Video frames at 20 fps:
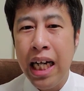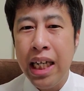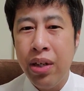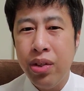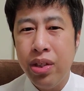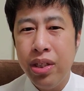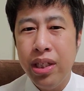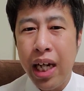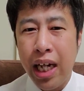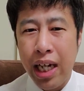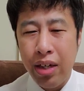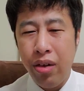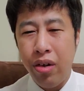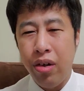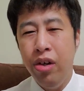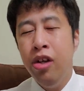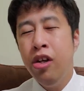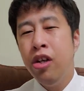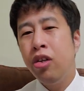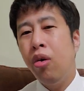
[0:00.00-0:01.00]
えてほしいんだけ
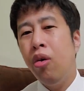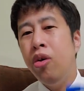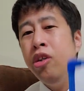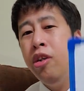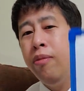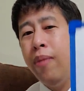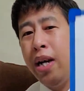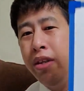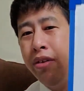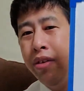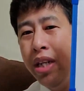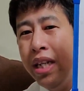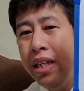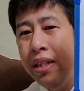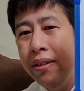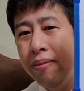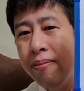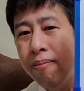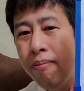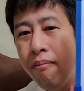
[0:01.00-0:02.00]
ど、こういうのもあるよね。
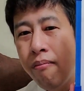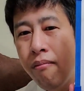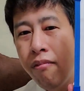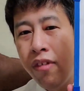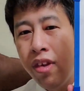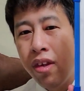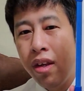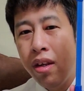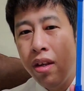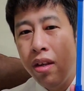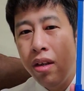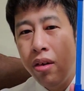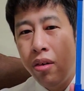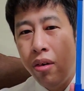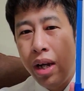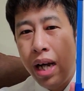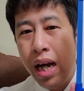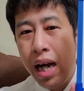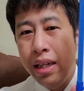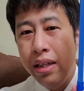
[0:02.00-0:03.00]
こ
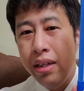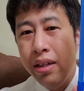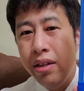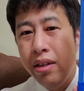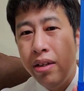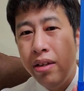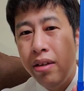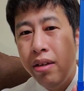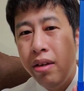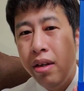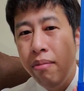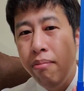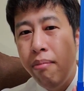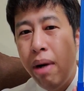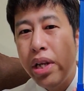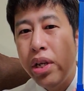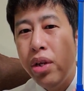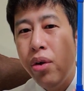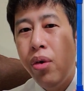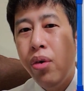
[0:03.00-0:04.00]
れ、はい。
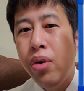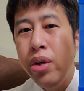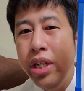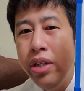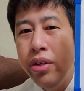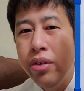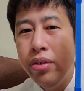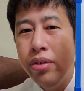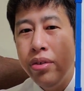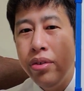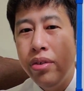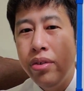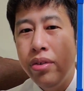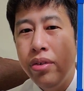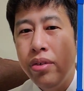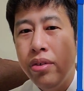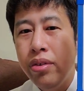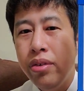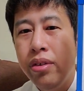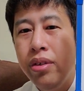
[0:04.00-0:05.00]
的を射
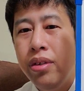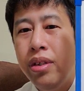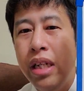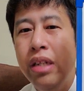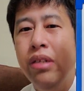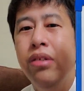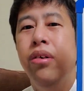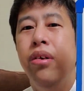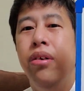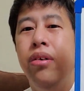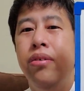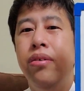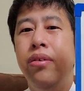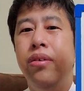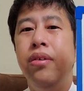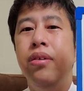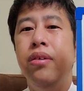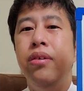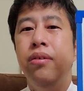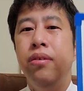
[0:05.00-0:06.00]
るっていうの。
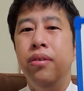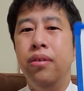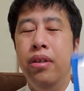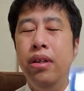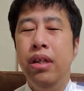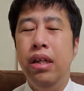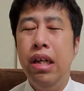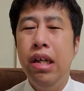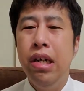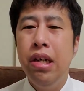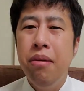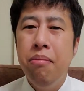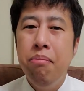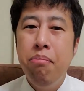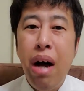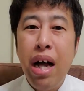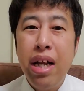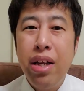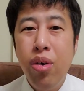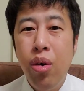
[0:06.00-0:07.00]
うん。
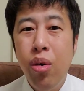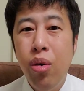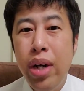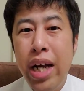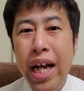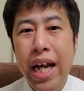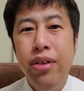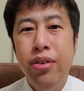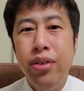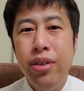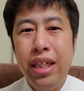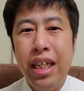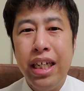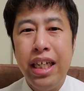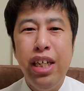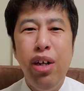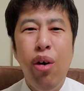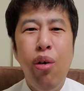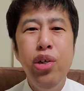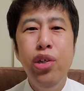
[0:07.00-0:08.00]
的を得るって
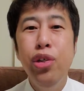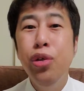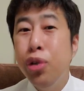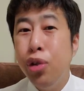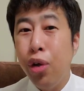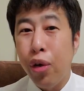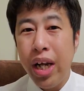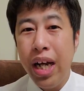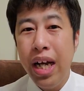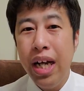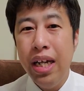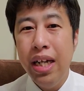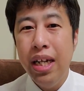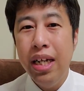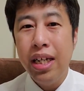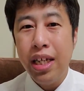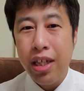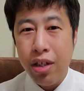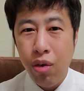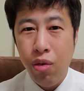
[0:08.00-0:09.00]
基本言うよね。
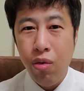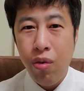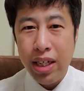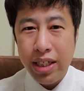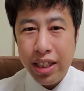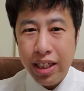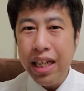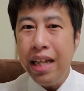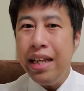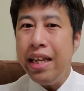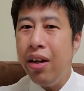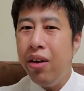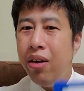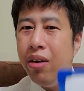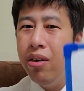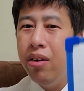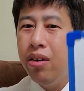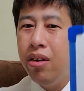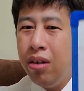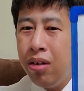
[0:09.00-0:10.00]
基本は。知ってんだよ。
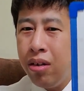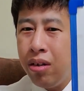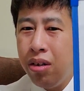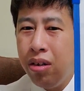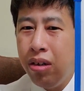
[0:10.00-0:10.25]
うん。